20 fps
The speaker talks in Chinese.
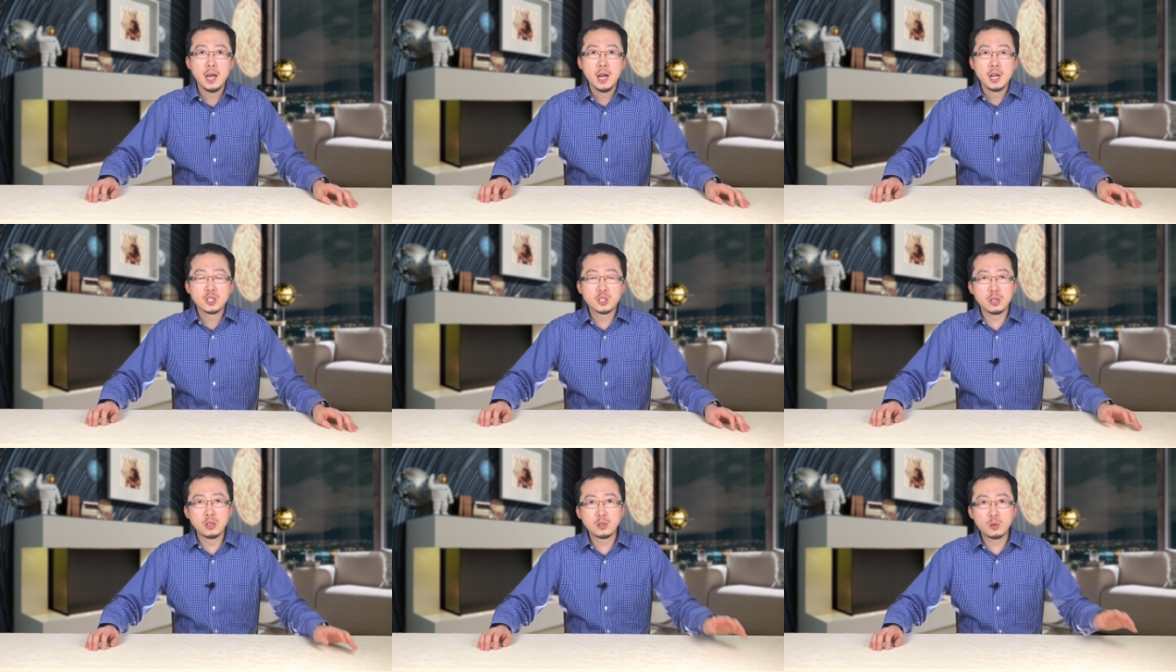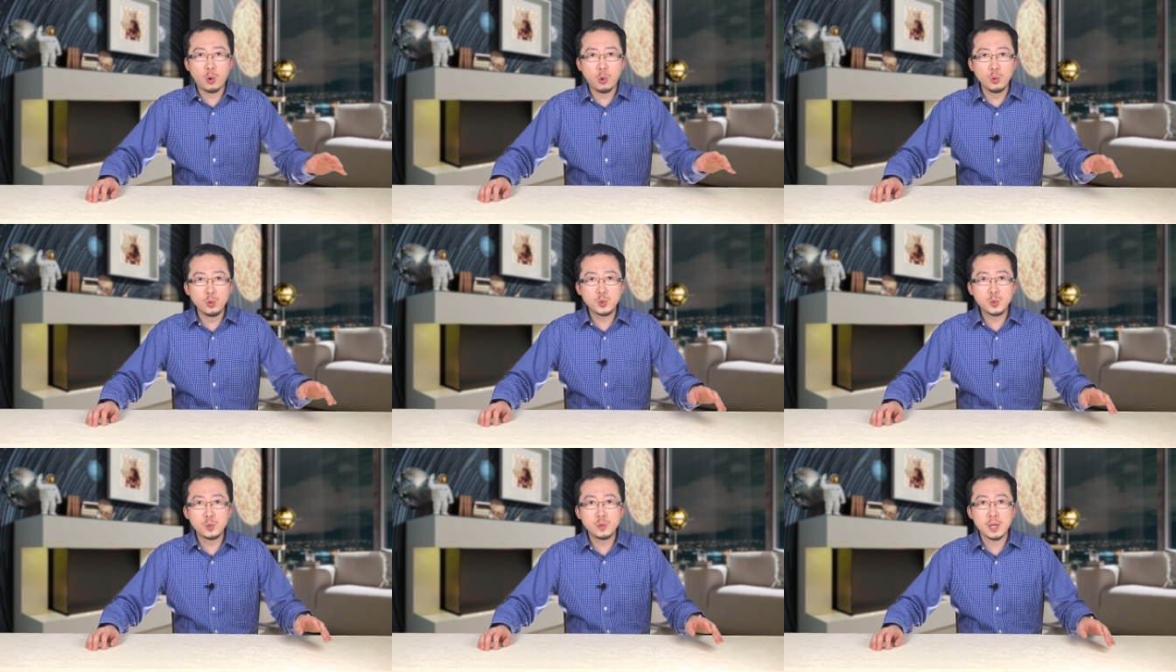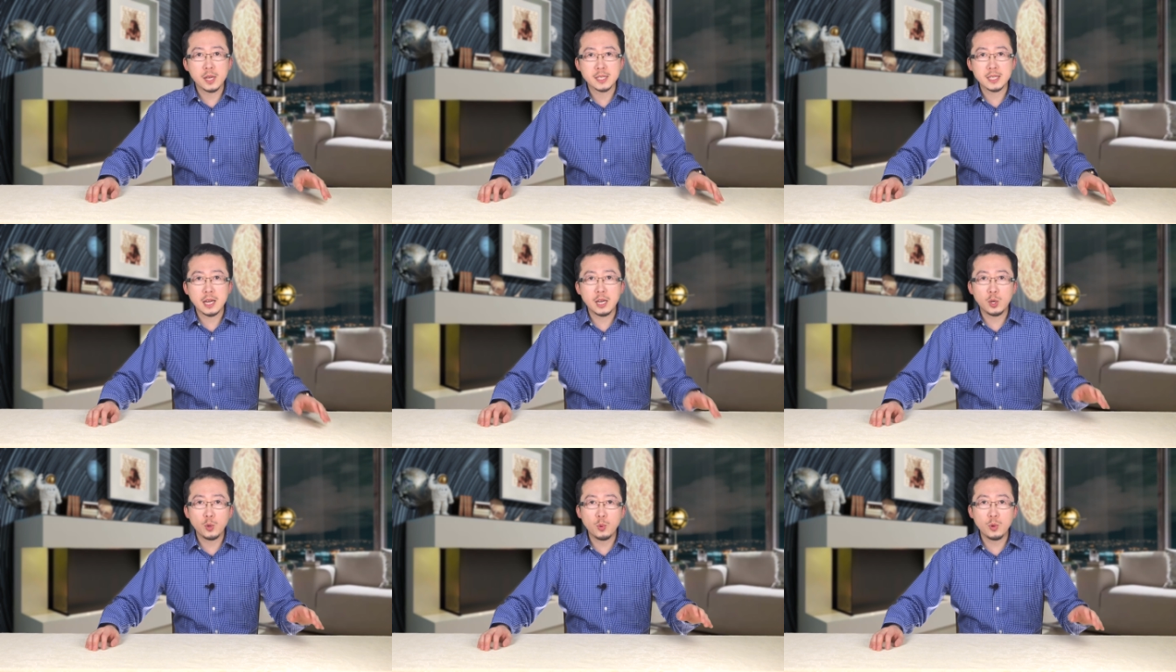称空军呢
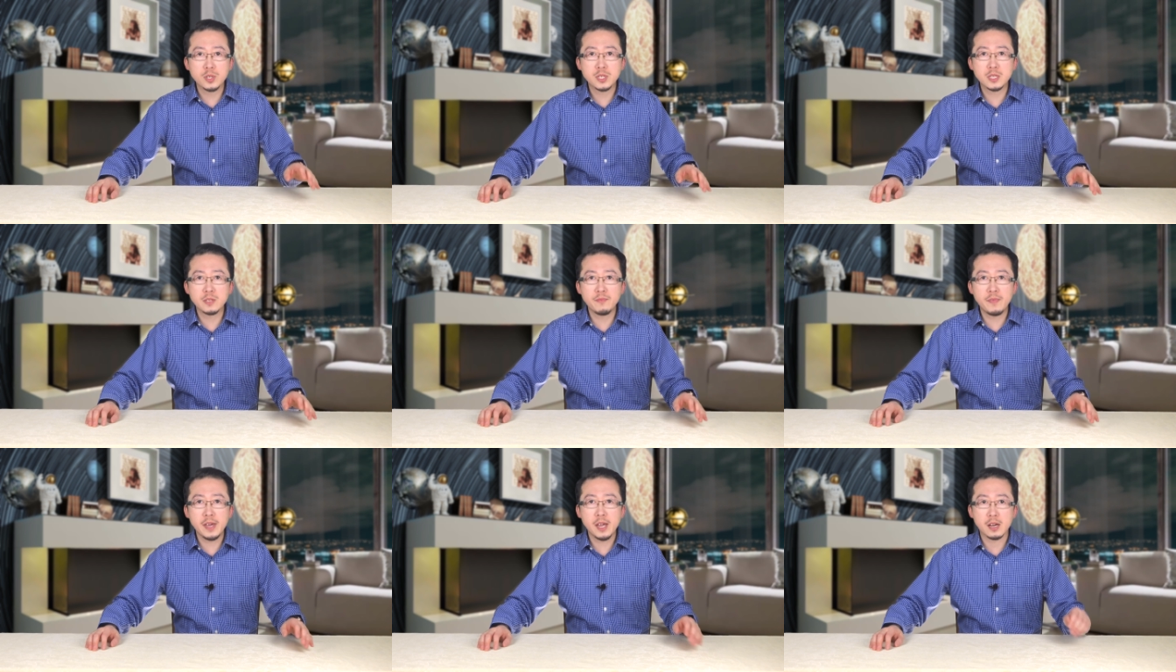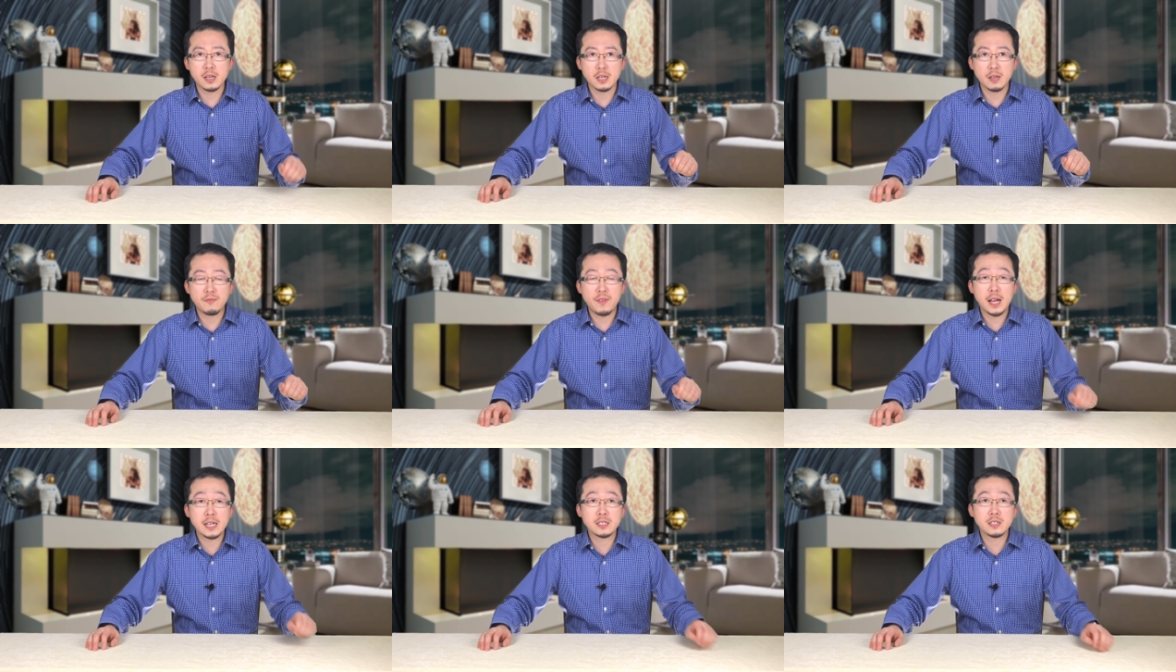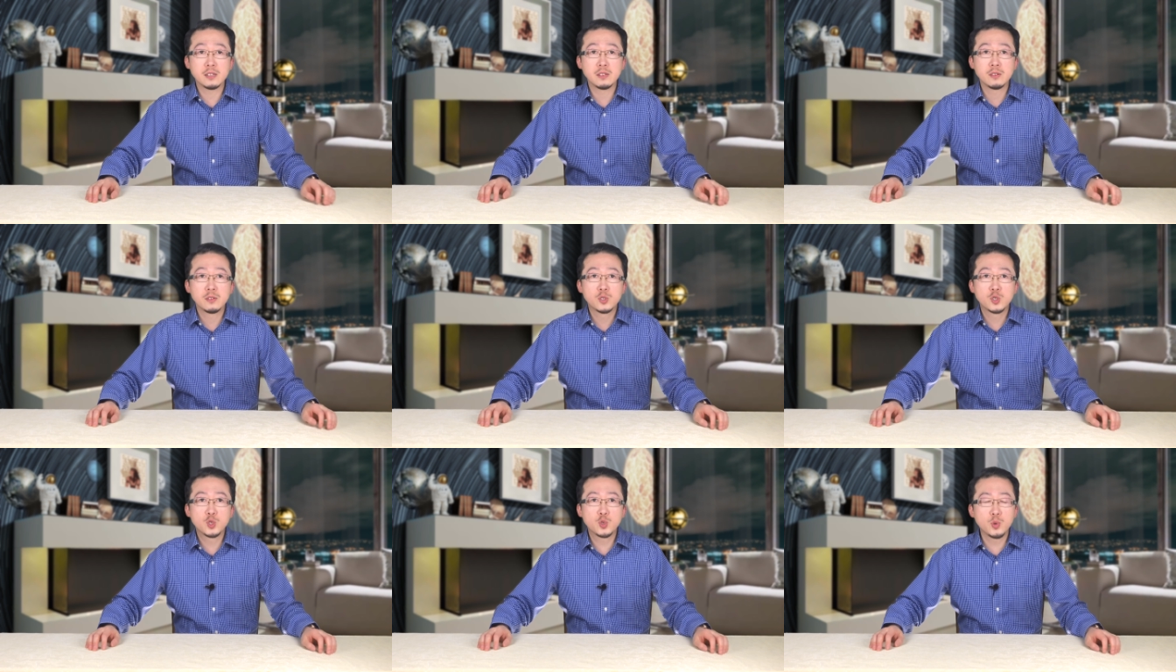在罗斯威尔呢发现
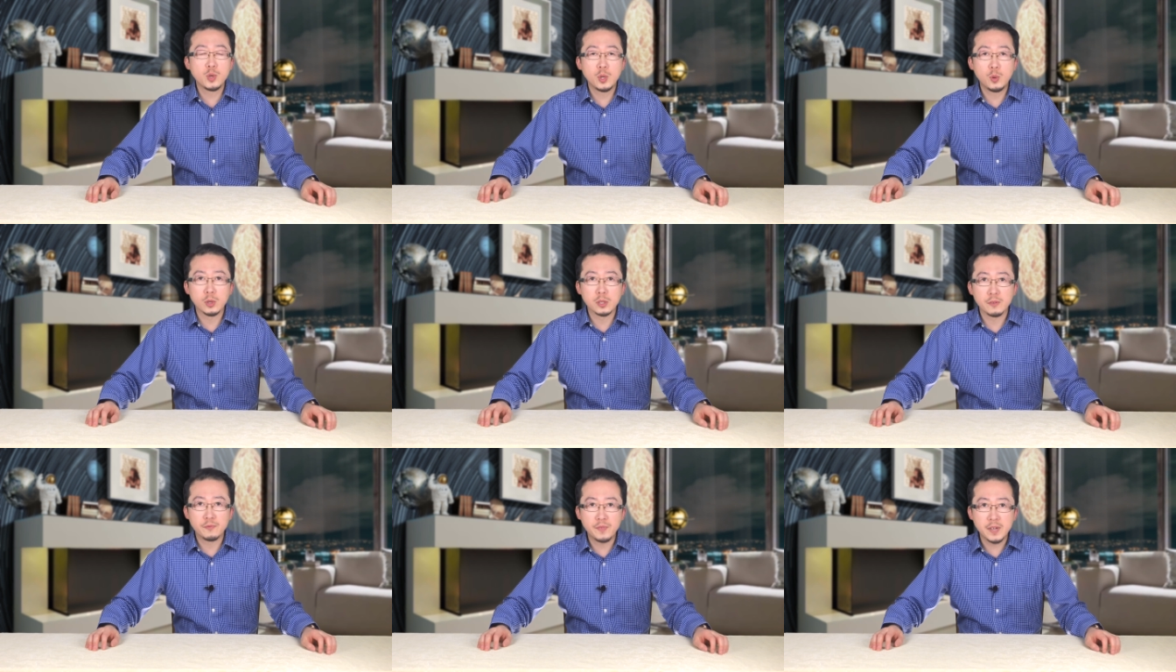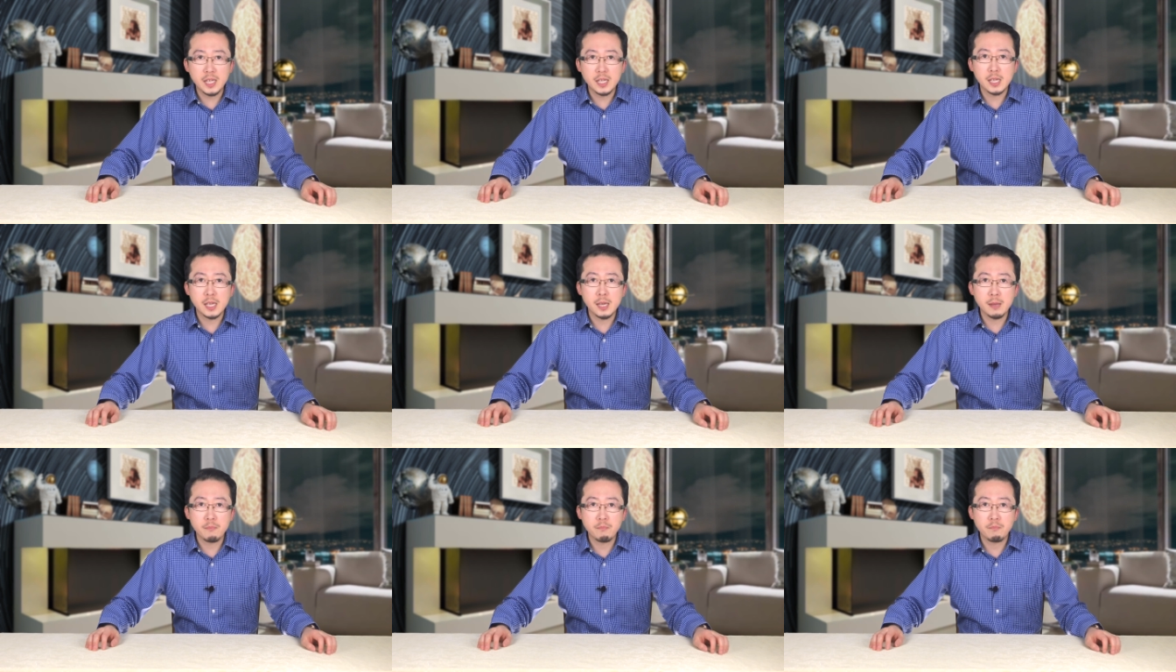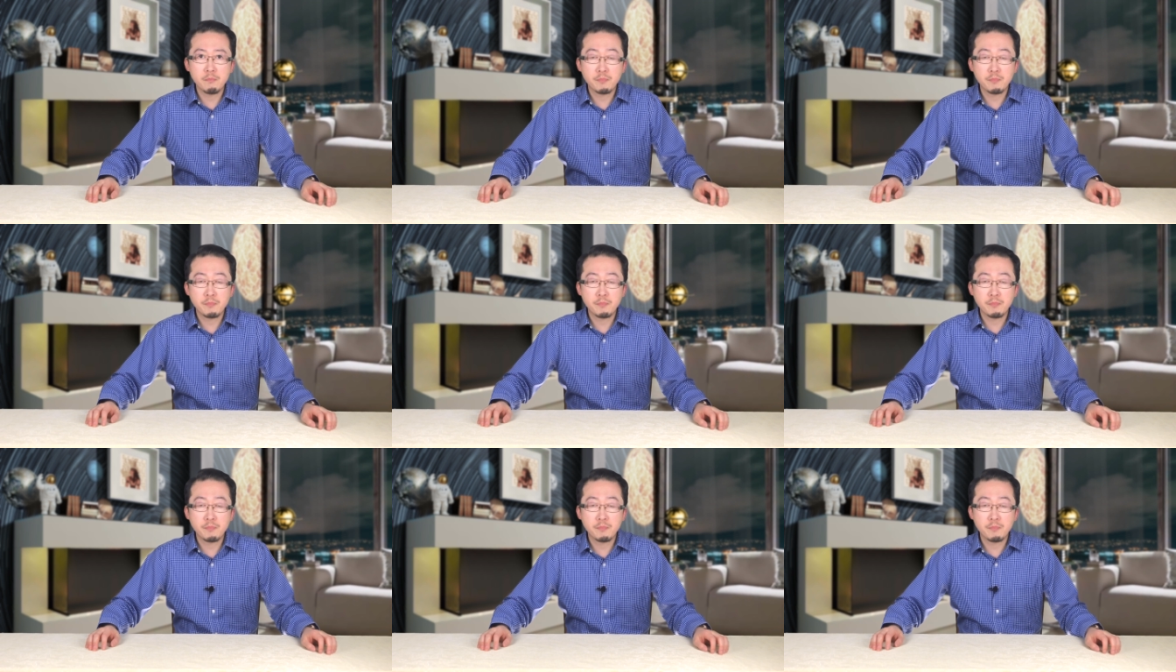坠落的飞碟。